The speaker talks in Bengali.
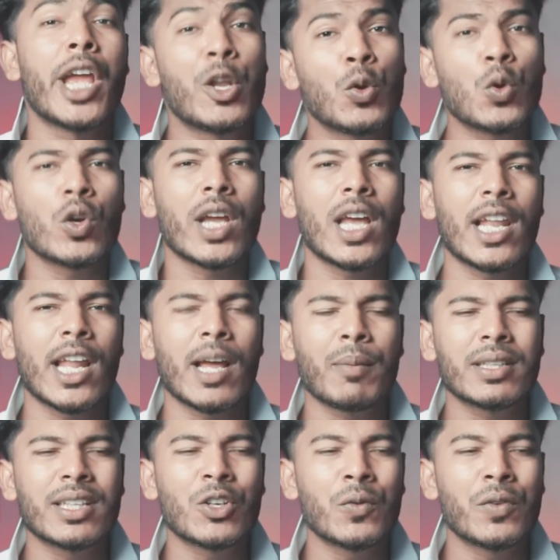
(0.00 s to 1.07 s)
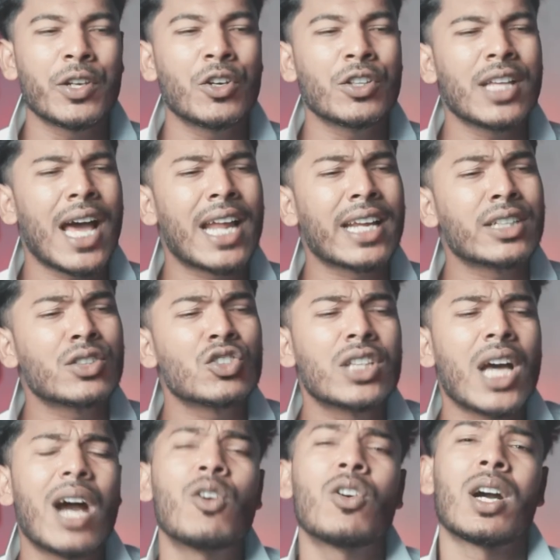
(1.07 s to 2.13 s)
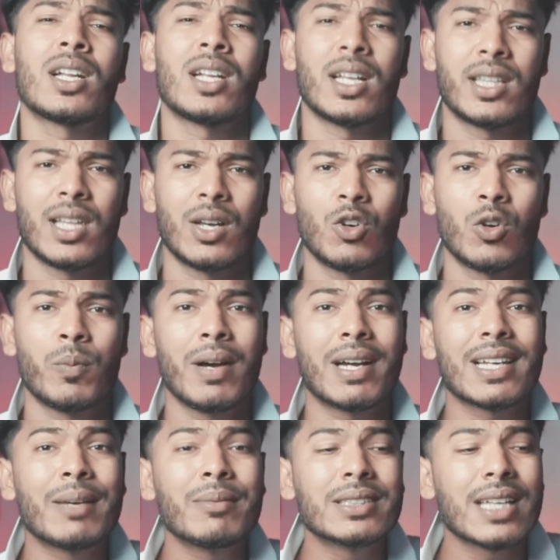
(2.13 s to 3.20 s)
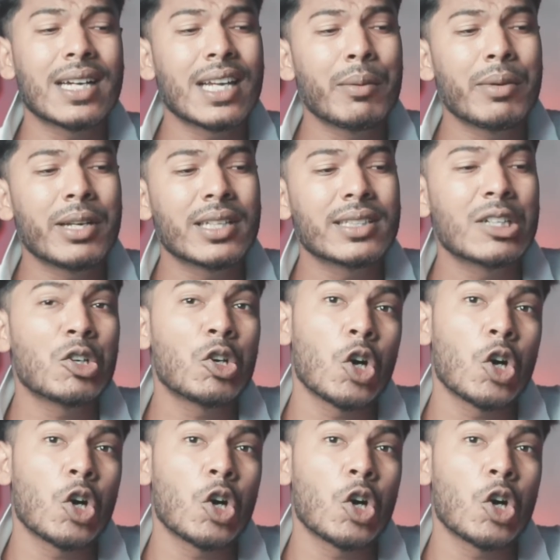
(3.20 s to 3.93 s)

এইটুকু খেয়াল রাখবে যেন ভিডিওতে আর কিছু থাকুক আর না থাকুক পাগলামি সাগলামিটা যেন